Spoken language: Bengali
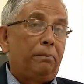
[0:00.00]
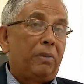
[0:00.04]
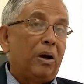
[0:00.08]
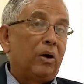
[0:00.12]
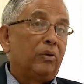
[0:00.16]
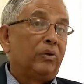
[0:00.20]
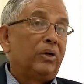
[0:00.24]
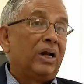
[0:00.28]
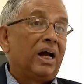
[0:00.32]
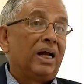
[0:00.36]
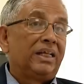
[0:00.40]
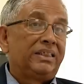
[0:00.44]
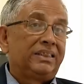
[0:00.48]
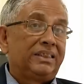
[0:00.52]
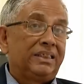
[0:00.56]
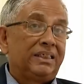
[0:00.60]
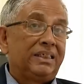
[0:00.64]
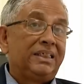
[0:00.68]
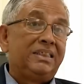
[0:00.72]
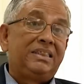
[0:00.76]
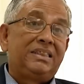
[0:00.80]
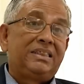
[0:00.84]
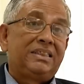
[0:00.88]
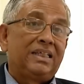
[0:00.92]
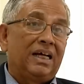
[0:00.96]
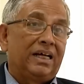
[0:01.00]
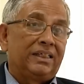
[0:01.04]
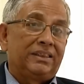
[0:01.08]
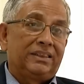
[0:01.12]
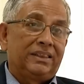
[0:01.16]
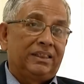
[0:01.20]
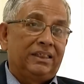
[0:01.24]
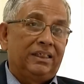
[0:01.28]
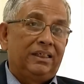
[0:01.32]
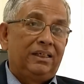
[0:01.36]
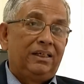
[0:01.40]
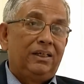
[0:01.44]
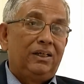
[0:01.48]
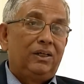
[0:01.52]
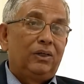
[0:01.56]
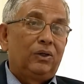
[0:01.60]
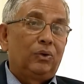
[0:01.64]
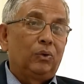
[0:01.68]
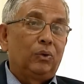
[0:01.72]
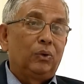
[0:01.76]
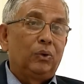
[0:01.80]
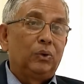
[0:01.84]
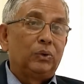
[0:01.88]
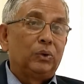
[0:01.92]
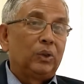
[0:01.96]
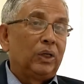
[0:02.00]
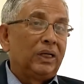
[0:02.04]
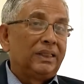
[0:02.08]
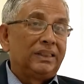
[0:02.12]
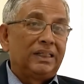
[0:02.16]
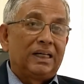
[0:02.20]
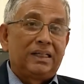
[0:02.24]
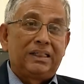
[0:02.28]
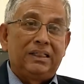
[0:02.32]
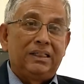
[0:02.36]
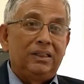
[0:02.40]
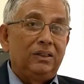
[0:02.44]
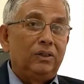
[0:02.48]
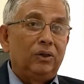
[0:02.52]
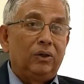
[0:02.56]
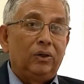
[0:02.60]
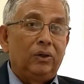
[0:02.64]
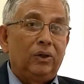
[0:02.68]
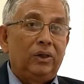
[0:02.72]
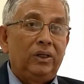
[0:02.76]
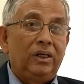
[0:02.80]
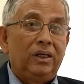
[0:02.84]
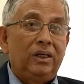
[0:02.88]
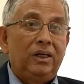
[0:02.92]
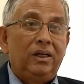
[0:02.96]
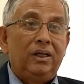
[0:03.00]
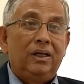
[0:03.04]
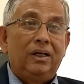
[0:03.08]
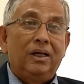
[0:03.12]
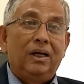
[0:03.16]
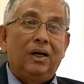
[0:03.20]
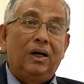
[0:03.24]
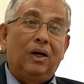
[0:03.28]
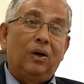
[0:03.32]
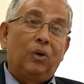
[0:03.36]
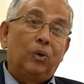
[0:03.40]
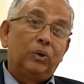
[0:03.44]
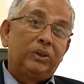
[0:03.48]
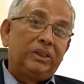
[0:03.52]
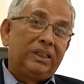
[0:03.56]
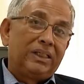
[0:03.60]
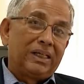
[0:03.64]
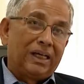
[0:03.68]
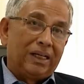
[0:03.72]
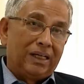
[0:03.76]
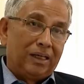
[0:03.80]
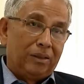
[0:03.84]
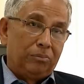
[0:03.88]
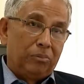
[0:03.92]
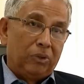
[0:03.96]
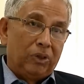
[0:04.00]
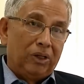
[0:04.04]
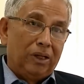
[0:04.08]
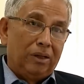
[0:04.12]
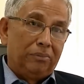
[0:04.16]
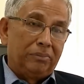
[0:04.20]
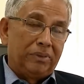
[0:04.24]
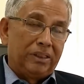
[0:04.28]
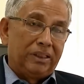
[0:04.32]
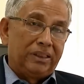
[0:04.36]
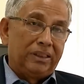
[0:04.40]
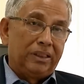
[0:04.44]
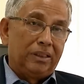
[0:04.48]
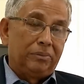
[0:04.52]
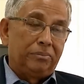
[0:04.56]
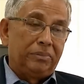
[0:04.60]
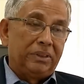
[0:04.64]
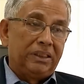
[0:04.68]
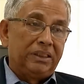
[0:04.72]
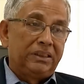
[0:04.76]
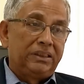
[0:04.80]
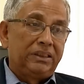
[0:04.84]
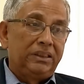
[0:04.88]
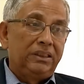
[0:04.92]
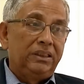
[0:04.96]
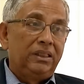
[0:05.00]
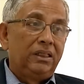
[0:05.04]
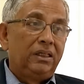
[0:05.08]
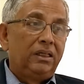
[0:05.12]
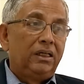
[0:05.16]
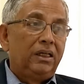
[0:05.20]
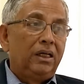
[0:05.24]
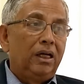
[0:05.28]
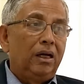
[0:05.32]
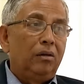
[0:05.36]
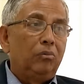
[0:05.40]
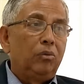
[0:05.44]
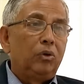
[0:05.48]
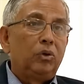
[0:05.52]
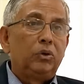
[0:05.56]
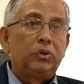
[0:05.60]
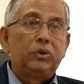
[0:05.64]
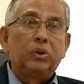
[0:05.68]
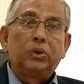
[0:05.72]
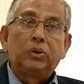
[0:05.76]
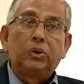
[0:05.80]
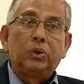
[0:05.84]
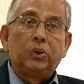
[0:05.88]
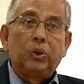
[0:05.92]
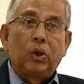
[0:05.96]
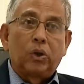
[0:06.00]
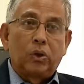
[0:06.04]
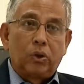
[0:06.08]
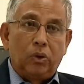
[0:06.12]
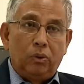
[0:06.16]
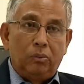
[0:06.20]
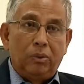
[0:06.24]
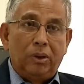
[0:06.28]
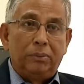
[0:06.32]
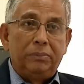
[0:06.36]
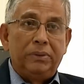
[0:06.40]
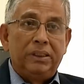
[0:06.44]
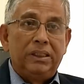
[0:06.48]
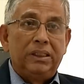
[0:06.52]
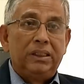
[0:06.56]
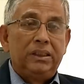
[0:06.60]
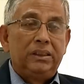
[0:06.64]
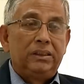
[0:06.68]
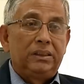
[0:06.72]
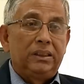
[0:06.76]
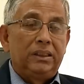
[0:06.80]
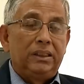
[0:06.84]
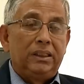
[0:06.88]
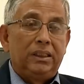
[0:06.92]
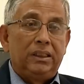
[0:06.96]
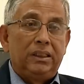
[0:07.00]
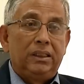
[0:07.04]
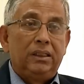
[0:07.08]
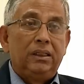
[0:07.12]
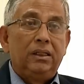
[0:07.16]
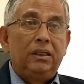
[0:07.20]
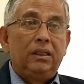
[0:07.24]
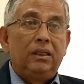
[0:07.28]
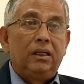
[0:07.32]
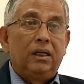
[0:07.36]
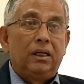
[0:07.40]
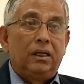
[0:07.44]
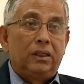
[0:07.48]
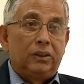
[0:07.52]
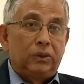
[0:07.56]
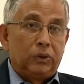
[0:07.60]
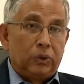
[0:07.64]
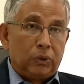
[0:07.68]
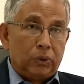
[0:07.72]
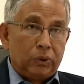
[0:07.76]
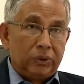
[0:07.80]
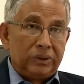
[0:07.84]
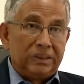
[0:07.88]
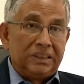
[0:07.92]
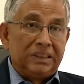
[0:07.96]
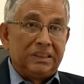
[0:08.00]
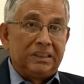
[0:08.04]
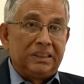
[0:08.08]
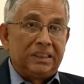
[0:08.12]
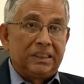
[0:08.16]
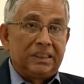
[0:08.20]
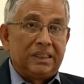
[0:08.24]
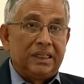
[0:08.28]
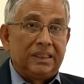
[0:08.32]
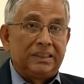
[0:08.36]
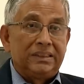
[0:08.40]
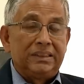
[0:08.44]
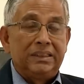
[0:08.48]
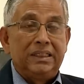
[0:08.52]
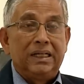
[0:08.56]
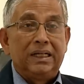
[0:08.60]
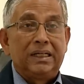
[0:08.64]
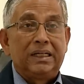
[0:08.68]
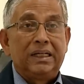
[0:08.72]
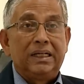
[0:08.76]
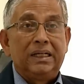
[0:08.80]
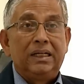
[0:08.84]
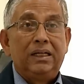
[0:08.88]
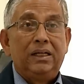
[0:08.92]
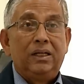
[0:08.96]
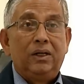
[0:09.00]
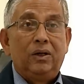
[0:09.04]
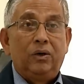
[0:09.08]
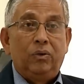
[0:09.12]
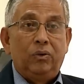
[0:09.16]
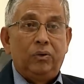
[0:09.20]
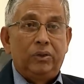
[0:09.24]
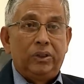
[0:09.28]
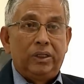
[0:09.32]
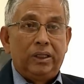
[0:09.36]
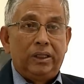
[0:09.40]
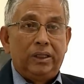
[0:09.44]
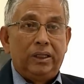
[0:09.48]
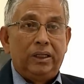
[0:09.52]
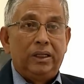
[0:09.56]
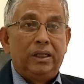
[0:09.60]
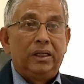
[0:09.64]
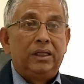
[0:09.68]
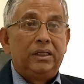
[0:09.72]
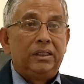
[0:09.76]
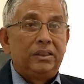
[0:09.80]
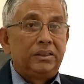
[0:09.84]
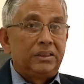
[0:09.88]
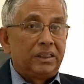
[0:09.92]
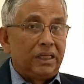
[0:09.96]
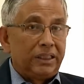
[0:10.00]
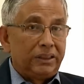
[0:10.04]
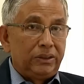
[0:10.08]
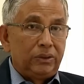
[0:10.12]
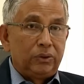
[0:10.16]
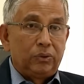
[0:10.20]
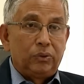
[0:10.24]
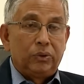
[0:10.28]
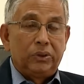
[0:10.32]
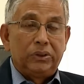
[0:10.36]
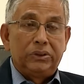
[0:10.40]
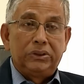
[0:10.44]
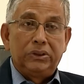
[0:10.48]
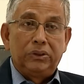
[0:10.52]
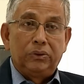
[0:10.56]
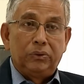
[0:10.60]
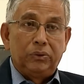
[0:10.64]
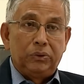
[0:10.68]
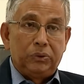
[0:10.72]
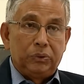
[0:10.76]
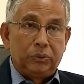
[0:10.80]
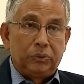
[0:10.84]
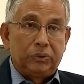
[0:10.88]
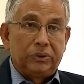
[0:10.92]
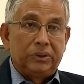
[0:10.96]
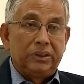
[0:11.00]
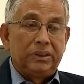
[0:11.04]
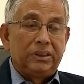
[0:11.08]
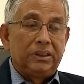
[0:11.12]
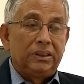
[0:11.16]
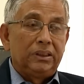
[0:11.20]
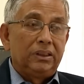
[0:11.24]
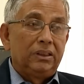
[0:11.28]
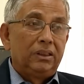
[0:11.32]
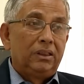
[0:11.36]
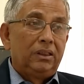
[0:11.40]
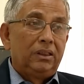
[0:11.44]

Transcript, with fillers: পাওনা আছে হিস্সা আছে কোনো দয়া দাক্ষিণ্য নয় অধিকারের বলে আমরা সেটা পেয়েছি এবং অত্যন্ত দক্ষভাবে তিনি জননেত্রী শেখ হাসিনাকে ওইখানে সাহায্য করেছেন ওই চুক্তিটি